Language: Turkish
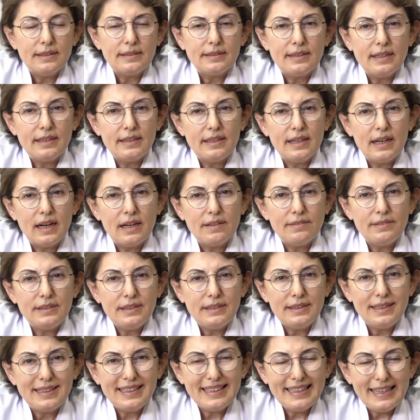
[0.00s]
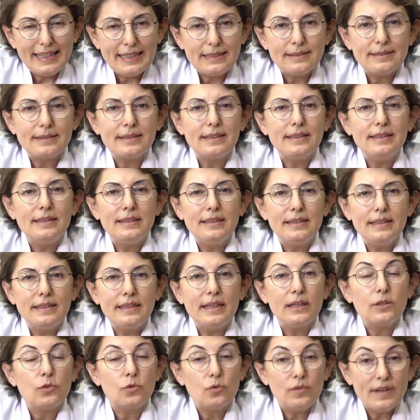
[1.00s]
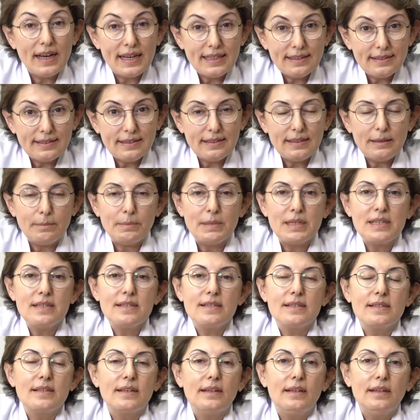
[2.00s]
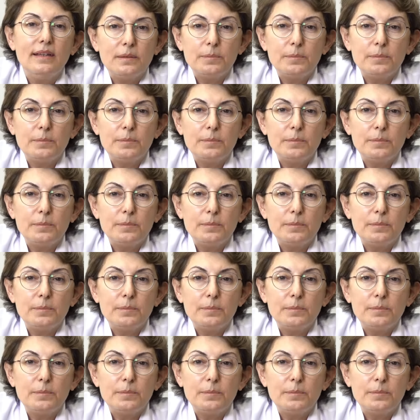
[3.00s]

tedavideki etkinliğine güvendiğimiz